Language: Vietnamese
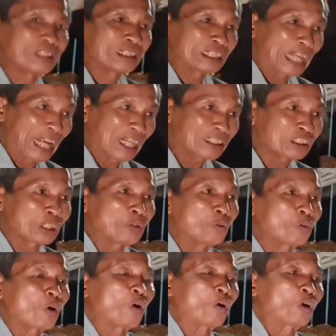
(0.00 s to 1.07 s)
sát
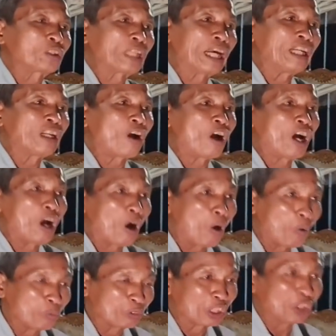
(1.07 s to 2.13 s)
tiêu còn có thể lo
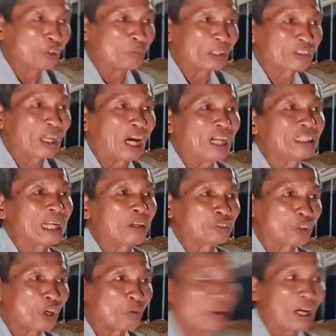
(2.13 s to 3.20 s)
hồn tiêu biết thở nào
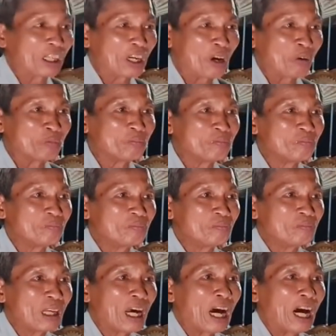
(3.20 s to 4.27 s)
cho quần hồn
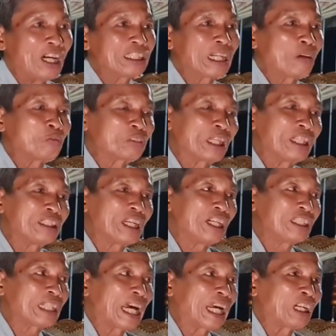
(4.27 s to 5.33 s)
ở trong thế
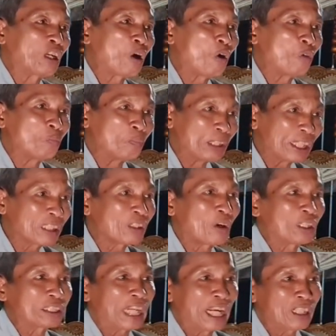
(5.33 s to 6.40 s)
giới càng khôn biết
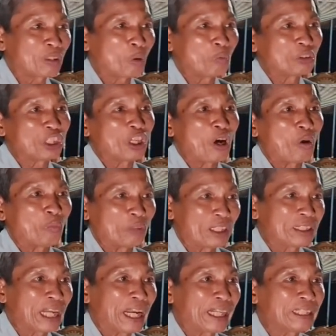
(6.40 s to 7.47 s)
lo sát cũng như hồn
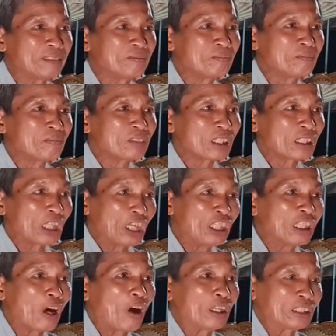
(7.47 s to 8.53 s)
ít ai cứ
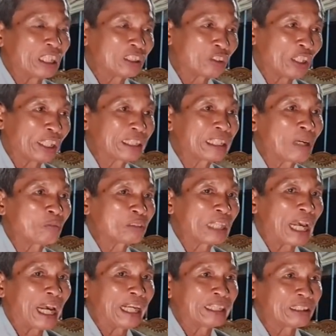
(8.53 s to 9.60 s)
lo những chuyện dông
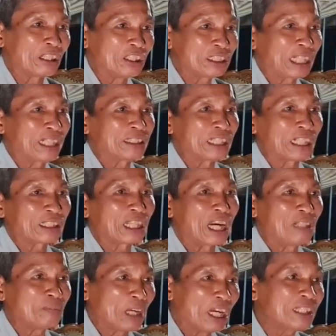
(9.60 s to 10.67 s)
dài tử sanh việc
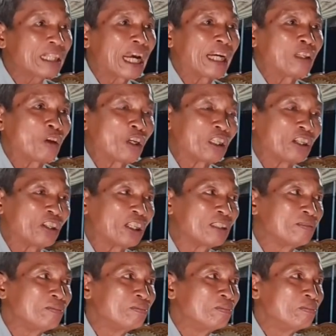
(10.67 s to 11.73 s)
lớn ít ai lo được
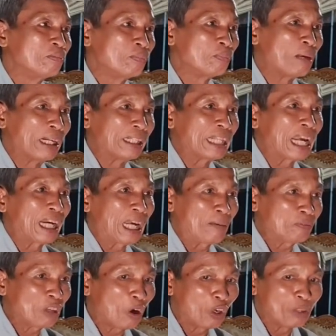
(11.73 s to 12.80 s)
bệnh đang
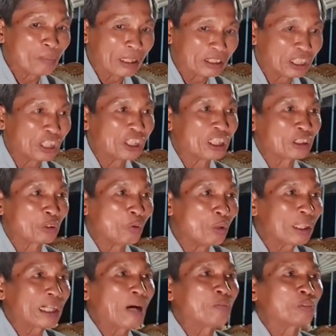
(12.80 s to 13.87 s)
hấp hối bên giường
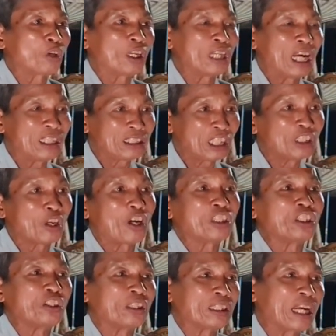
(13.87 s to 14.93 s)
thuốc không lo đến cứ lo
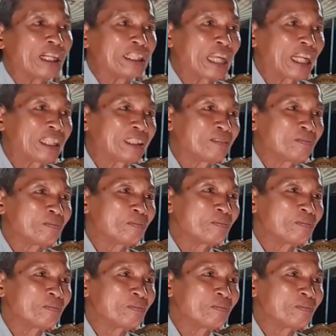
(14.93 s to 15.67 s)
đường lợi danh